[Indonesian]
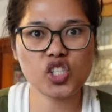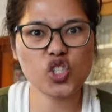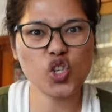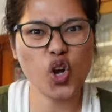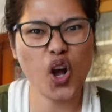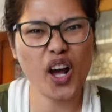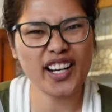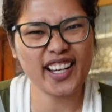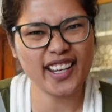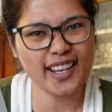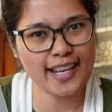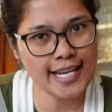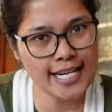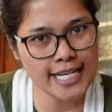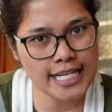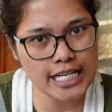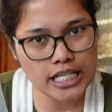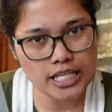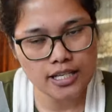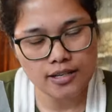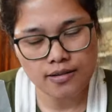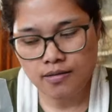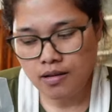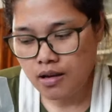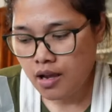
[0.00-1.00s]
So hari
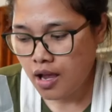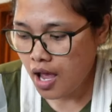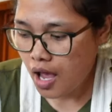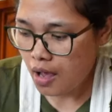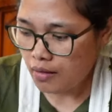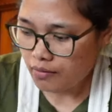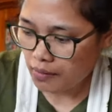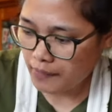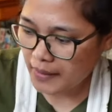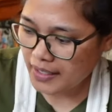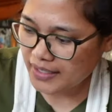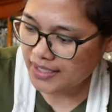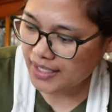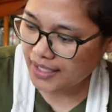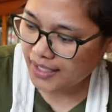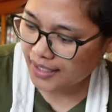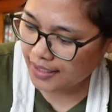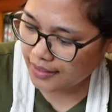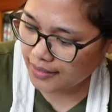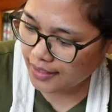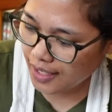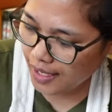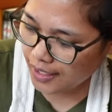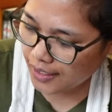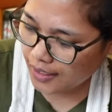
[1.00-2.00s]
ini Pemirsa,
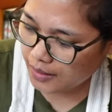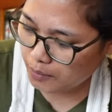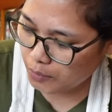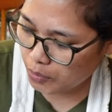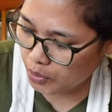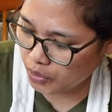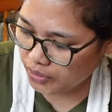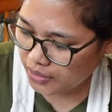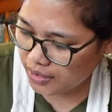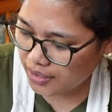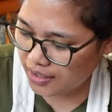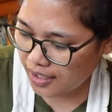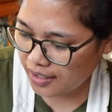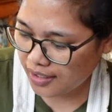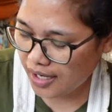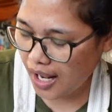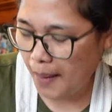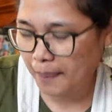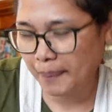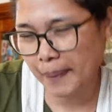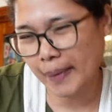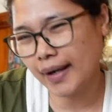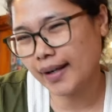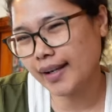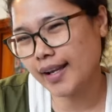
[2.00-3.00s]
kita akan buktikan
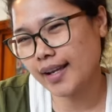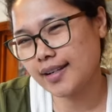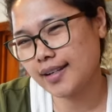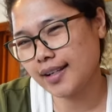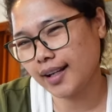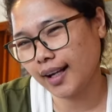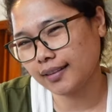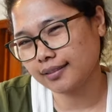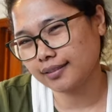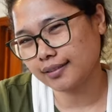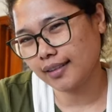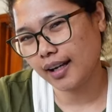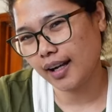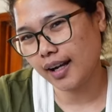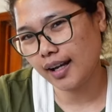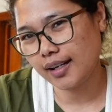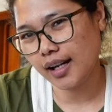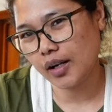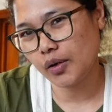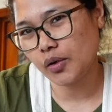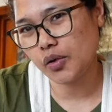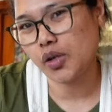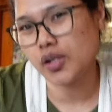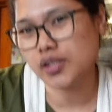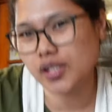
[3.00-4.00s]
apakah yang dikatakan,
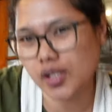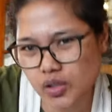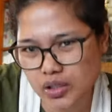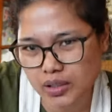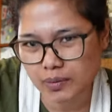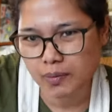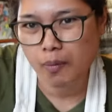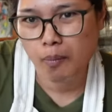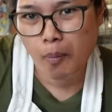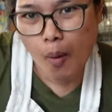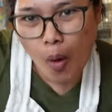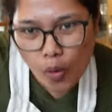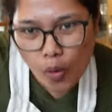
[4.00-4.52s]
aduh suster mau